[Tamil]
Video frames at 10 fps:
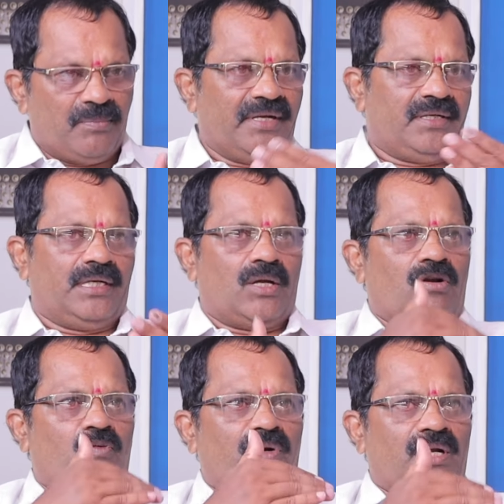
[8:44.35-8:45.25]
மீட்டு
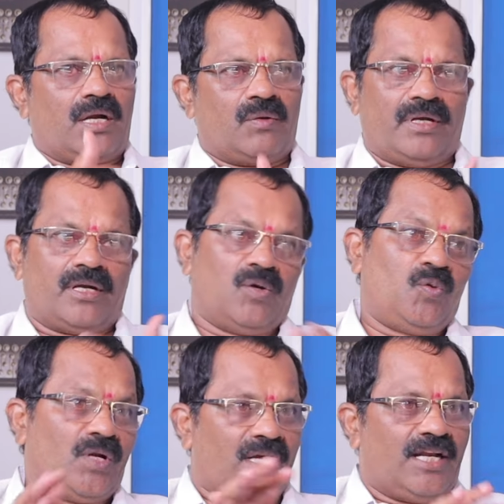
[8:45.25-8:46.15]
டெவலப் பண்ணலான்ற எண்ணம்
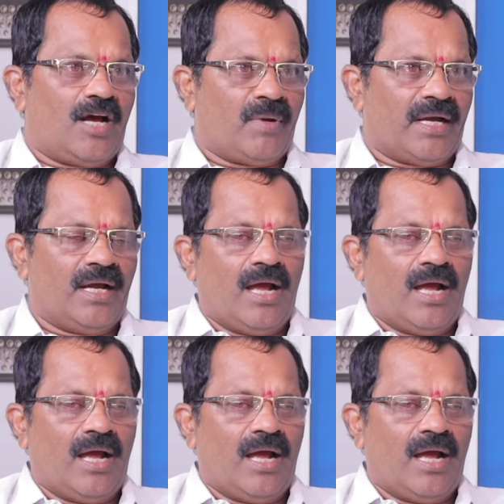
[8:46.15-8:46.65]
கூட இல்லாமல்